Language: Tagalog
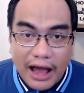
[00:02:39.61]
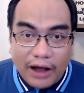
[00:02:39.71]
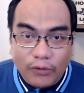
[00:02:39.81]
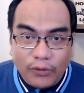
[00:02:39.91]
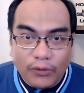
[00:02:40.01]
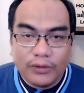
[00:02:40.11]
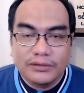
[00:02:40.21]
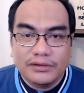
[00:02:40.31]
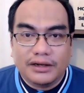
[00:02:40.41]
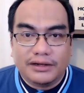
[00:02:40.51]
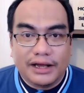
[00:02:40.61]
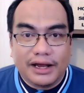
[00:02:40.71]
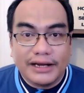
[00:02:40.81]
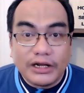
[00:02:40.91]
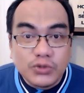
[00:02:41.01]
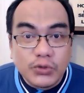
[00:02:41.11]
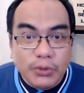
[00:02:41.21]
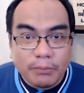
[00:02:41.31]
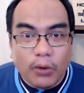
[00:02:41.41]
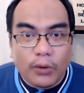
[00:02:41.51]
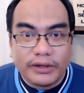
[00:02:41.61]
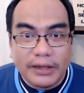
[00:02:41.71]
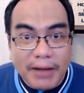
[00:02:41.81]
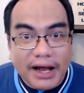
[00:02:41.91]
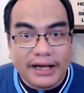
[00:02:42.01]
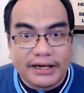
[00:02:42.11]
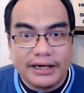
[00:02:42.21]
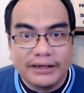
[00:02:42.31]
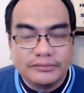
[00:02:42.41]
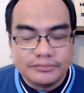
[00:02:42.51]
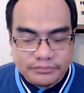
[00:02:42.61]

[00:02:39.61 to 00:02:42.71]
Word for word: ako na nagsusubok na mangaral.